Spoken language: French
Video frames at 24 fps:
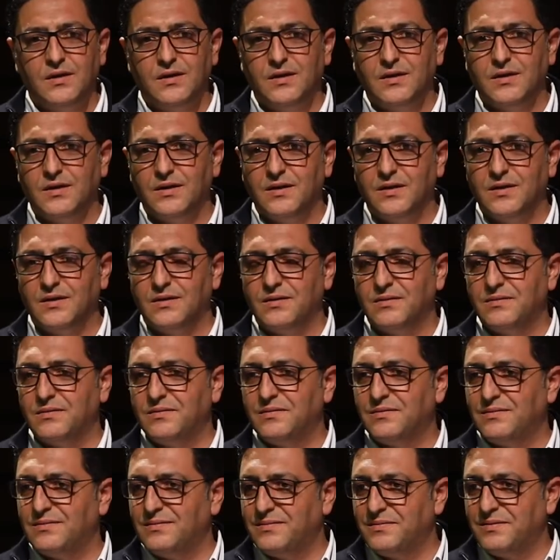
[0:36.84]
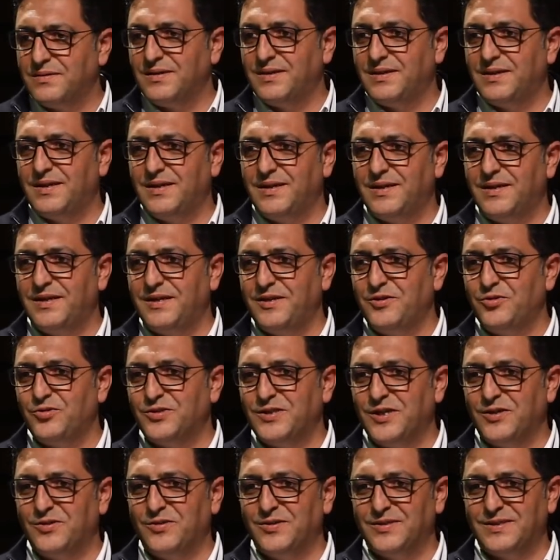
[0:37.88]
Et elle
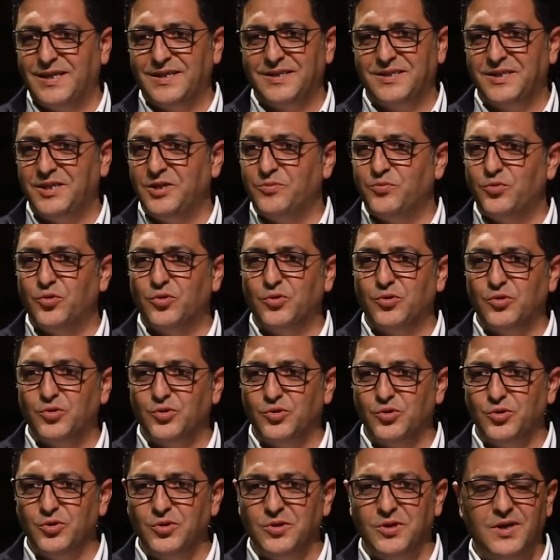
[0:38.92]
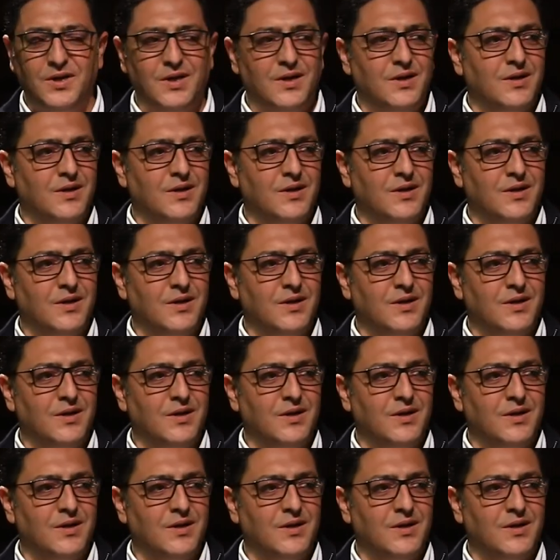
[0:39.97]
nous a contacté pour le jus.